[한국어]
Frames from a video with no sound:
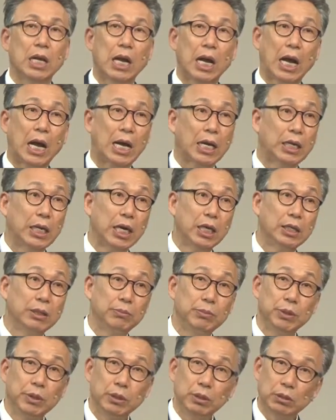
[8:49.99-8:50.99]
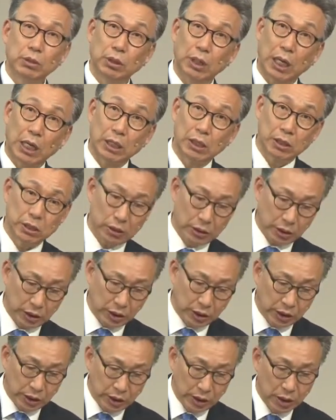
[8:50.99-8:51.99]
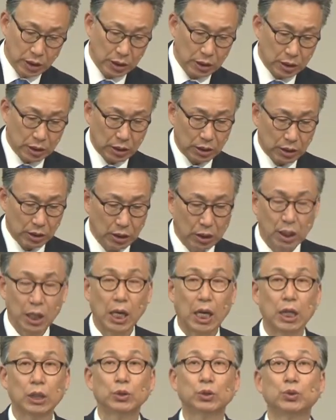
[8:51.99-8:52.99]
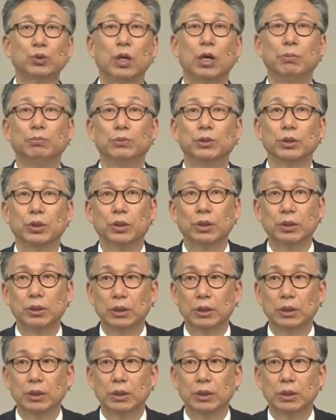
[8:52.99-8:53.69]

하나님이 나를 기억할 수가 없죠.